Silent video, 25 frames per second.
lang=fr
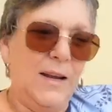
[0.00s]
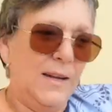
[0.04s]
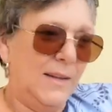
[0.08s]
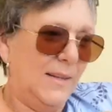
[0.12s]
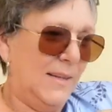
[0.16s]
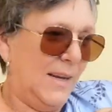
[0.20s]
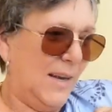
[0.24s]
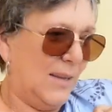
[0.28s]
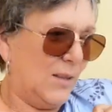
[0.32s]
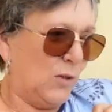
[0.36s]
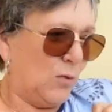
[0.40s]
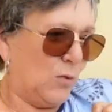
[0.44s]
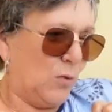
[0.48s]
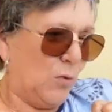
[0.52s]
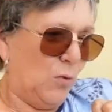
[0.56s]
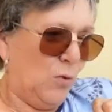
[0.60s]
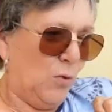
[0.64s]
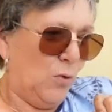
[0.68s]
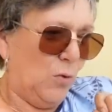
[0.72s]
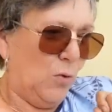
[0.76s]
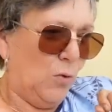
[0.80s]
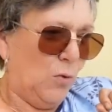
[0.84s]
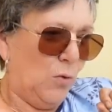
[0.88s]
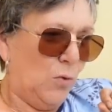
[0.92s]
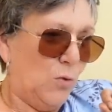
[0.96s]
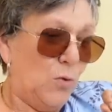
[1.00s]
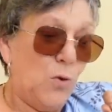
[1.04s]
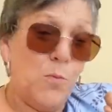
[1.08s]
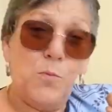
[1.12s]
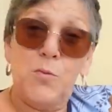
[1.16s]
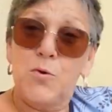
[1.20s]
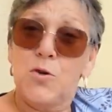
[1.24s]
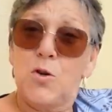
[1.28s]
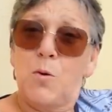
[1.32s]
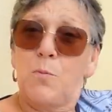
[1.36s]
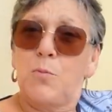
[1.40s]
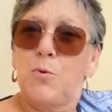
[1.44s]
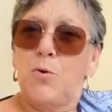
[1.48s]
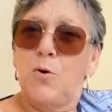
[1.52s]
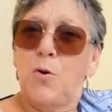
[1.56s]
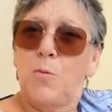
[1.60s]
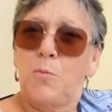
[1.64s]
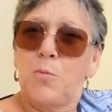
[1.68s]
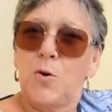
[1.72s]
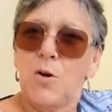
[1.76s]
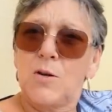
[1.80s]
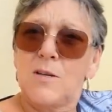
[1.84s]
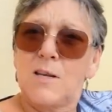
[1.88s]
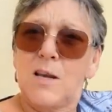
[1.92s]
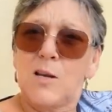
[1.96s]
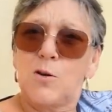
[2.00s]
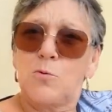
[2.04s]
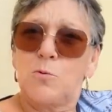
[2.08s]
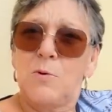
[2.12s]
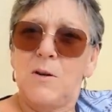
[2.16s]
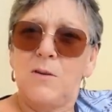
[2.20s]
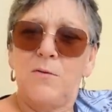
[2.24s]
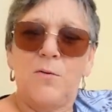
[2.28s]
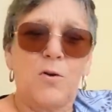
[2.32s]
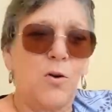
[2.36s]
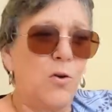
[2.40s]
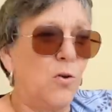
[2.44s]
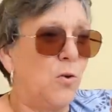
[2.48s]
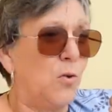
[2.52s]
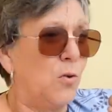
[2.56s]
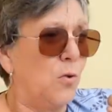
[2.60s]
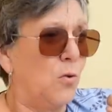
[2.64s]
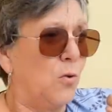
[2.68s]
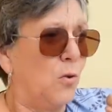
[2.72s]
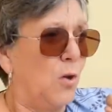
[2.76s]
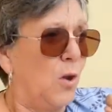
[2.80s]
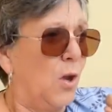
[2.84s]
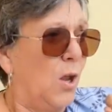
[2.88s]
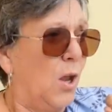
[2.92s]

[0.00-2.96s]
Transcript: d'être euh, de plus en plus nombreuses à suivre, euh,